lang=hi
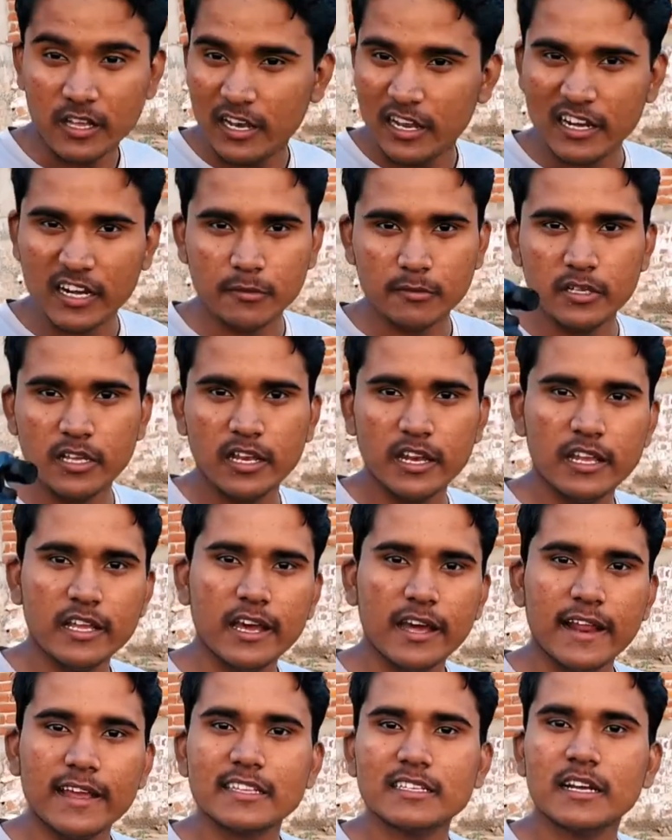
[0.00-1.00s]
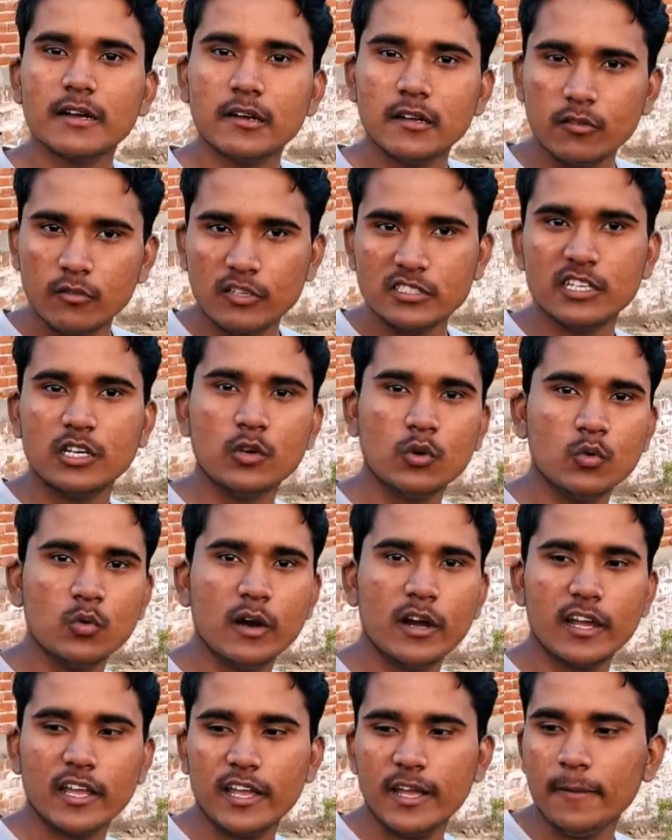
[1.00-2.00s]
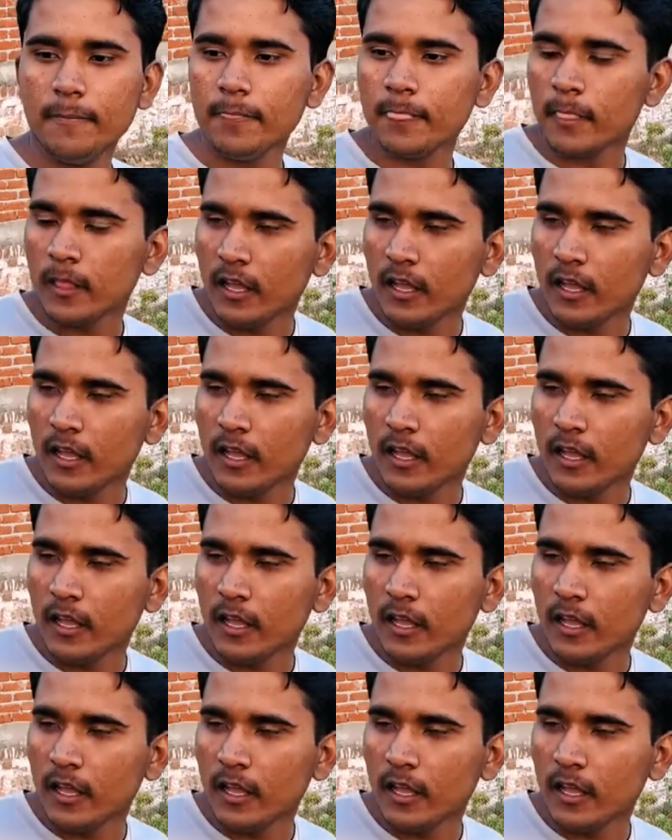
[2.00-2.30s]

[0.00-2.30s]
लेकिन अभी ये नहीं आ रहा इसका वर्जन टू आ गया है